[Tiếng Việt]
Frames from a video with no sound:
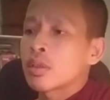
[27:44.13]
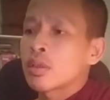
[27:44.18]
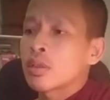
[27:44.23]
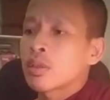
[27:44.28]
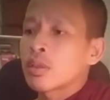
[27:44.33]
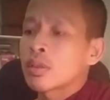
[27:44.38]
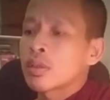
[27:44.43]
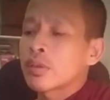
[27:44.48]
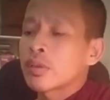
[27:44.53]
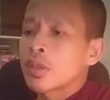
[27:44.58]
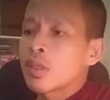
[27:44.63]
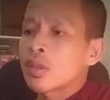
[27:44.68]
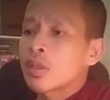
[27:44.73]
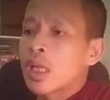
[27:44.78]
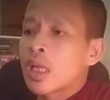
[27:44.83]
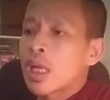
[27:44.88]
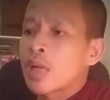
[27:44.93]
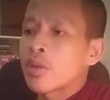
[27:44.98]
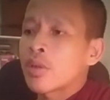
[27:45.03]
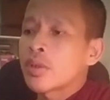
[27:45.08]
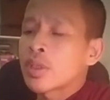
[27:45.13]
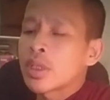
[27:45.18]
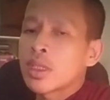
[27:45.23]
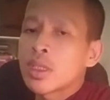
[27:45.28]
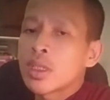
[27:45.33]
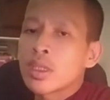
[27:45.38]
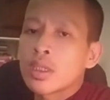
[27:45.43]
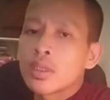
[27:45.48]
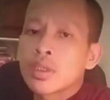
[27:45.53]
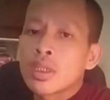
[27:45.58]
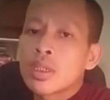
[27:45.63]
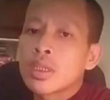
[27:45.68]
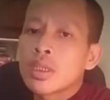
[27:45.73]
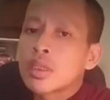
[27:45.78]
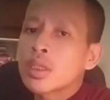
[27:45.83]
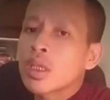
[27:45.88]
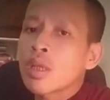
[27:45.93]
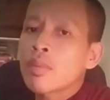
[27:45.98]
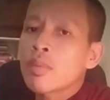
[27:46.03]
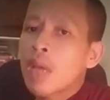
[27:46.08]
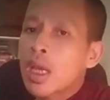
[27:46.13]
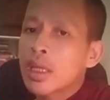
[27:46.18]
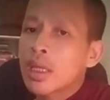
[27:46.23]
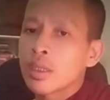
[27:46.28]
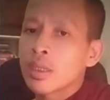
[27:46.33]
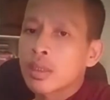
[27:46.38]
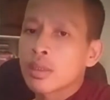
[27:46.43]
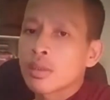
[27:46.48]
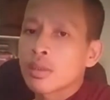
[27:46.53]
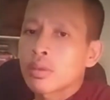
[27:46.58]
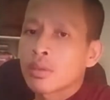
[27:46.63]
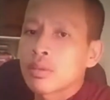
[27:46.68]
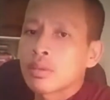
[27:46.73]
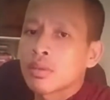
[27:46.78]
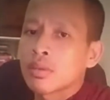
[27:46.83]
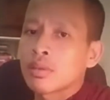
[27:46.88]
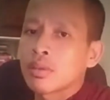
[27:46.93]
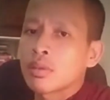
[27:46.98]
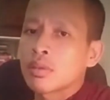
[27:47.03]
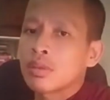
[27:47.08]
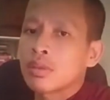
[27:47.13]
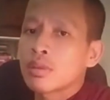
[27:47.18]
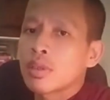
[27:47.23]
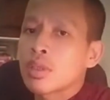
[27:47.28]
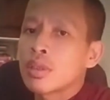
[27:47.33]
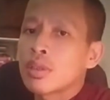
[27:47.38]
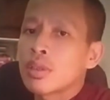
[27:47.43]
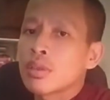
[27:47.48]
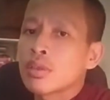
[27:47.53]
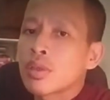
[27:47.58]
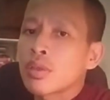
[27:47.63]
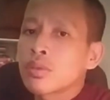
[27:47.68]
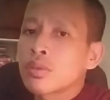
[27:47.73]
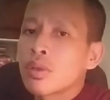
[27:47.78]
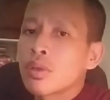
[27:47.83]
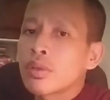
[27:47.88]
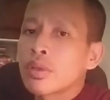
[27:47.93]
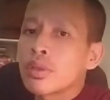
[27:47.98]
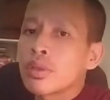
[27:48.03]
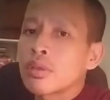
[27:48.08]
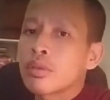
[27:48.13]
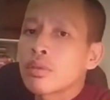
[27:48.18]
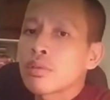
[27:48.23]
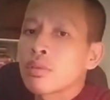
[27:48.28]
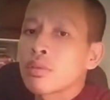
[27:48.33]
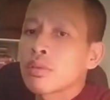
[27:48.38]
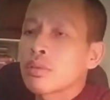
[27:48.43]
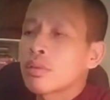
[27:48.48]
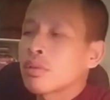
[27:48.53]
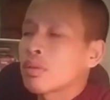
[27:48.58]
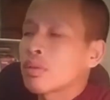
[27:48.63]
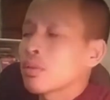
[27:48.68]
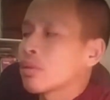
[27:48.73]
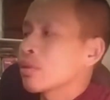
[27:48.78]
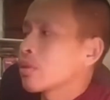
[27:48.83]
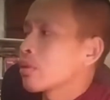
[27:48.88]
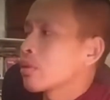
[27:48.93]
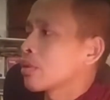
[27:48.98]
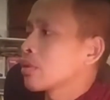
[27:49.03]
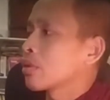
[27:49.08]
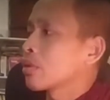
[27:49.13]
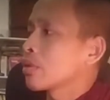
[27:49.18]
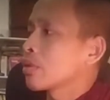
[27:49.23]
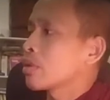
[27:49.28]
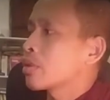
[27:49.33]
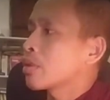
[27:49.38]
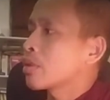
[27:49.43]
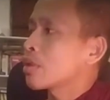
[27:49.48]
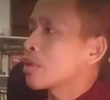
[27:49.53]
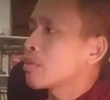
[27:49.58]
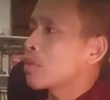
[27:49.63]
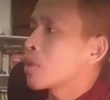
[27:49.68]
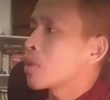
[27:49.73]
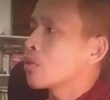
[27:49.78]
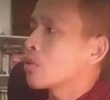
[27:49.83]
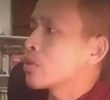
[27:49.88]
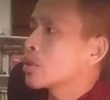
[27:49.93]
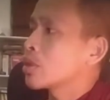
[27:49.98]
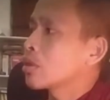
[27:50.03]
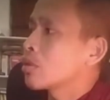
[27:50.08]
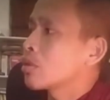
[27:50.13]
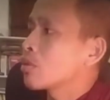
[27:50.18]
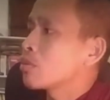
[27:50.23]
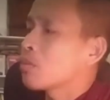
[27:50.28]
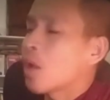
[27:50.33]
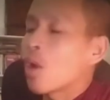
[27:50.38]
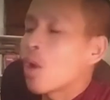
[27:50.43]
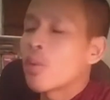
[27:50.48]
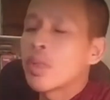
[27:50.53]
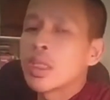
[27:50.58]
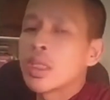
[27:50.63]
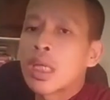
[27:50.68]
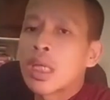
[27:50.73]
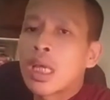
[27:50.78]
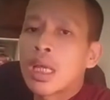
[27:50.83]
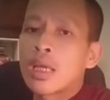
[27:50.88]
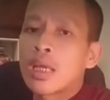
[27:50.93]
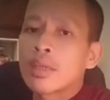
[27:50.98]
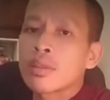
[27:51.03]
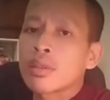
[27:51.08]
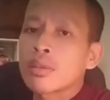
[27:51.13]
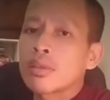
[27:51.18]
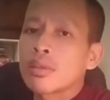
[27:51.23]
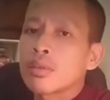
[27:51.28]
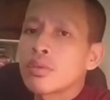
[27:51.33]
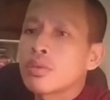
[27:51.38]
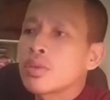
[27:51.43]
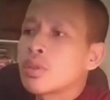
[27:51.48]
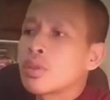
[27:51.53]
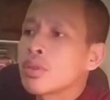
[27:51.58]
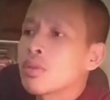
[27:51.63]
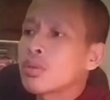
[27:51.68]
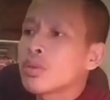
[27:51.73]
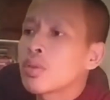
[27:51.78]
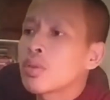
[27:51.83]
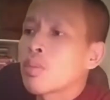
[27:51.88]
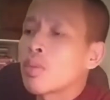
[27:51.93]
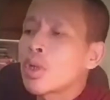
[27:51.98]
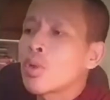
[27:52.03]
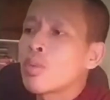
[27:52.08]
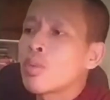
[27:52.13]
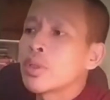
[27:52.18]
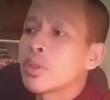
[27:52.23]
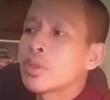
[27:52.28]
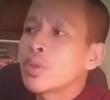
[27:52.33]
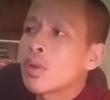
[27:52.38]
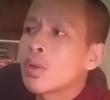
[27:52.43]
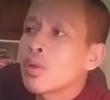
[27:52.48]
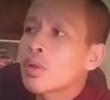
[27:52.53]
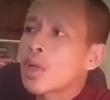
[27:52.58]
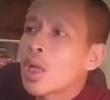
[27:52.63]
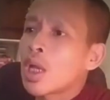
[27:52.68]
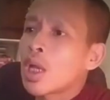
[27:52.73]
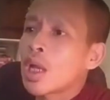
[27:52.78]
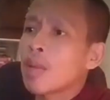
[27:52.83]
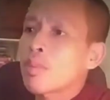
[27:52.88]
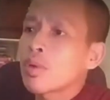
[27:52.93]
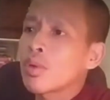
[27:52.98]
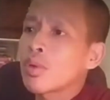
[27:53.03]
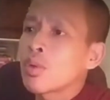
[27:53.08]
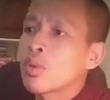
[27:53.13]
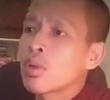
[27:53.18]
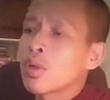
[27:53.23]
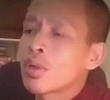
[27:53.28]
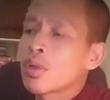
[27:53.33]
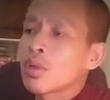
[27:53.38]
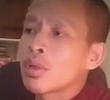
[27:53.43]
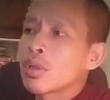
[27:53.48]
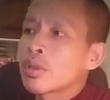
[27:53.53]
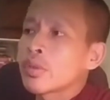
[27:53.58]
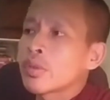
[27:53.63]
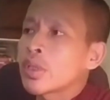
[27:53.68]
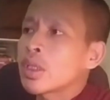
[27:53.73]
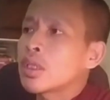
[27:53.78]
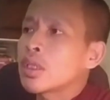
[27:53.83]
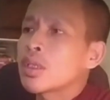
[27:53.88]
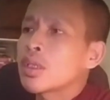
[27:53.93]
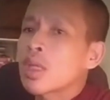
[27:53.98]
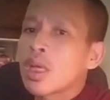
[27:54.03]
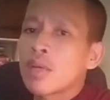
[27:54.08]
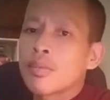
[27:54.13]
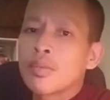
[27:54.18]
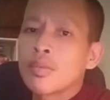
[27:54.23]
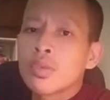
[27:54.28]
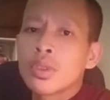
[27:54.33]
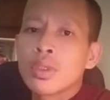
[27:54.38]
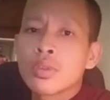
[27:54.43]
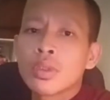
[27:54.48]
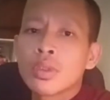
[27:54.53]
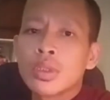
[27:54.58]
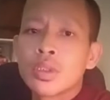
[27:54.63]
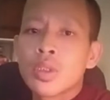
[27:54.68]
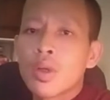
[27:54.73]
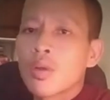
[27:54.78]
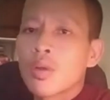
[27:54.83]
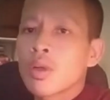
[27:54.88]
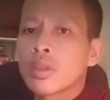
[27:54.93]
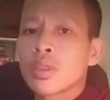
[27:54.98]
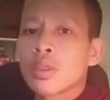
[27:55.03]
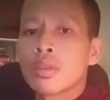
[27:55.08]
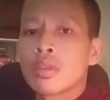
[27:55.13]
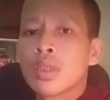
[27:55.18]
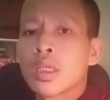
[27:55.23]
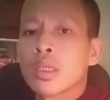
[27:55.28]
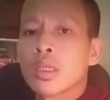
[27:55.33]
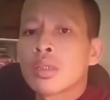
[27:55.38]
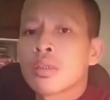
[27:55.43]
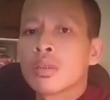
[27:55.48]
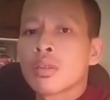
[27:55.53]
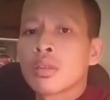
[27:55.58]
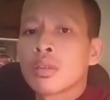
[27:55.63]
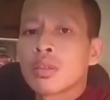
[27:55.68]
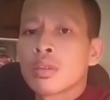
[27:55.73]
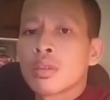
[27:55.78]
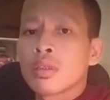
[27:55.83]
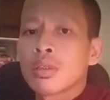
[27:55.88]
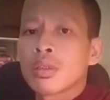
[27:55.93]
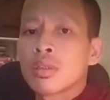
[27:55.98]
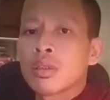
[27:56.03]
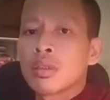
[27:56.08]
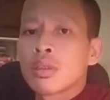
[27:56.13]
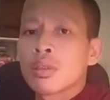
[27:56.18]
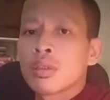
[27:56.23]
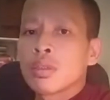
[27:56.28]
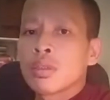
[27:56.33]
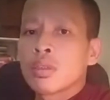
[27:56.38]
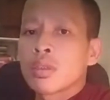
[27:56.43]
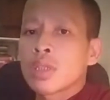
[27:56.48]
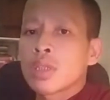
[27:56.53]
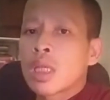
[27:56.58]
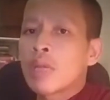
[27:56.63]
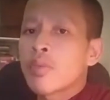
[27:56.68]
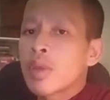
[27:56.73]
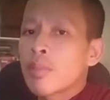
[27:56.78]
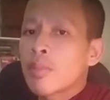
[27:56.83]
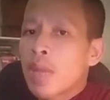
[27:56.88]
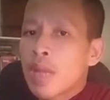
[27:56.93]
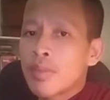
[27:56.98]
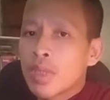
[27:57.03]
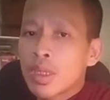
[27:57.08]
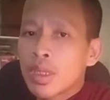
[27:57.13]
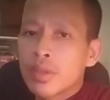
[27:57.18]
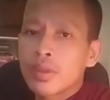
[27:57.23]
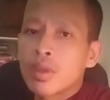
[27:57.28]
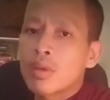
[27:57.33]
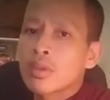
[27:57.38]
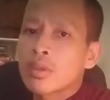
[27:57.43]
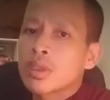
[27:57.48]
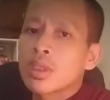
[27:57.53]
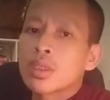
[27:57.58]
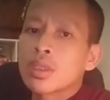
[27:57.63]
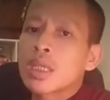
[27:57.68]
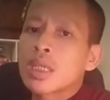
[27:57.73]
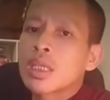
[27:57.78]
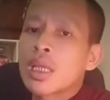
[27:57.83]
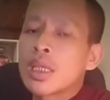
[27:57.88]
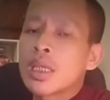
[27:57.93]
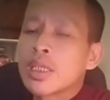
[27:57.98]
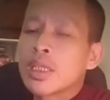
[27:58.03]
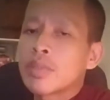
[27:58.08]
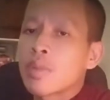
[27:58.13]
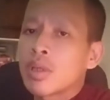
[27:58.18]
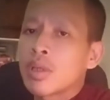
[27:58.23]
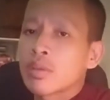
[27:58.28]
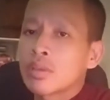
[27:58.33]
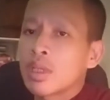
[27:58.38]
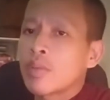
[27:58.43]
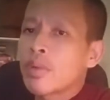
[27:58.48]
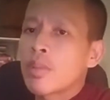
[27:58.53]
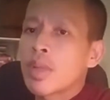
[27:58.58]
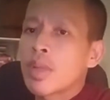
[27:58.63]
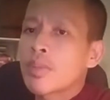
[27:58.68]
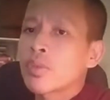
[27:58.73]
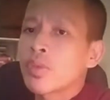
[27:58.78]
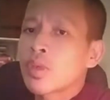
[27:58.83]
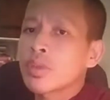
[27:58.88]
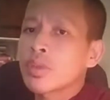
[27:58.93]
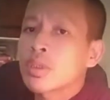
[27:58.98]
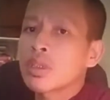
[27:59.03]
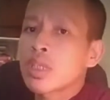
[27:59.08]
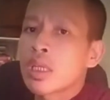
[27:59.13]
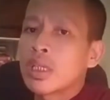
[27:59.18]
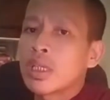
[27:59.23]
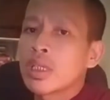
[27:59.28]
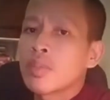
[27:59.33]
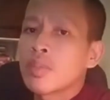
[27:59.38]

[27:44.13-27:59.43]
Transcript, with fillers: nó sẽ là được cái này dây đường chết đặt bán này dây đường trong cái thơ mơ đôi dưa đôi màu biển na trong thơ đôi dưa nó được mà nụ mình dưa ca mà nụ xây na tôi chỉ trong ở thứ này ta là việc bài năng sọc dương năng ta lì mà ta là việc bài năng sọc dương ta lì mà